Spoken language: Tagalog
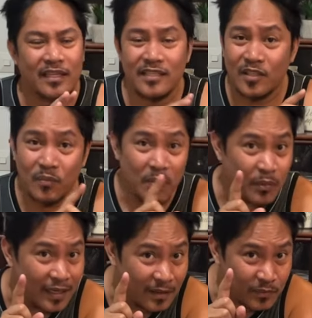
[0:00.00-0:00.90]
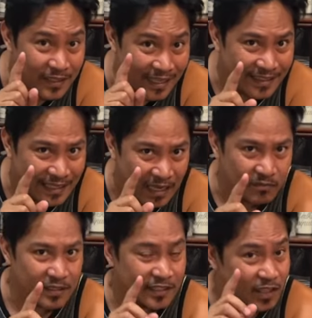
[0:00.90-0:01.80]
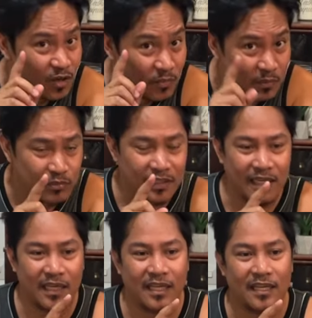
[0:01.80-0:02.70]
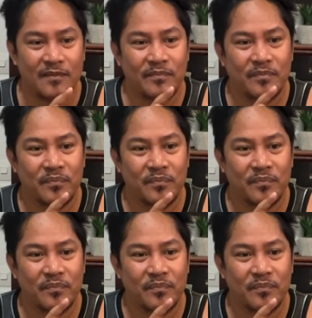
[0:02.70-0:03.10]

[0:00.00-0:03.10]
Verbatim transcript: Kasi hindi ko pa po alam that time. Hindi ko pa po talaga alam.